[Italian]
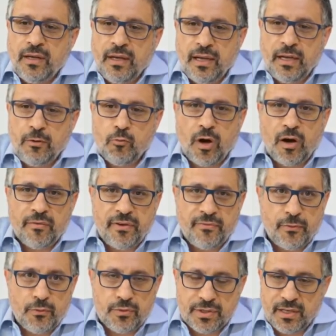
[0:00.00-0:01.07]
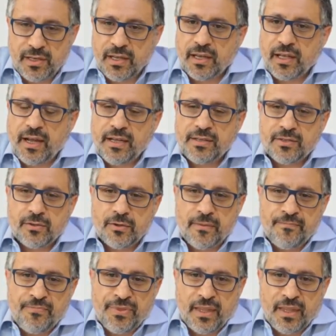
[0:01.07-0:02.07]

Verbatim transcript: i nuovi flussi d'ingresso